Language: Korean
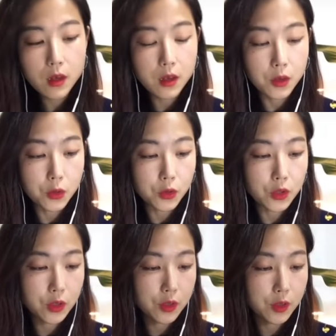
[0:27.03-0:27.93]

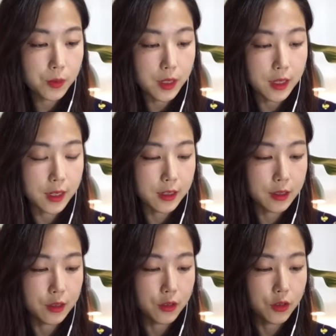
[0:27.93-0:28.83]

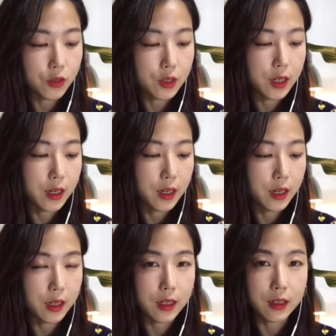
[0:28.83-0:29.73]
요즘이라는
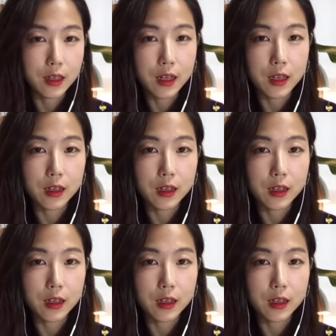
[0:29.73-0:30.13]
주제인데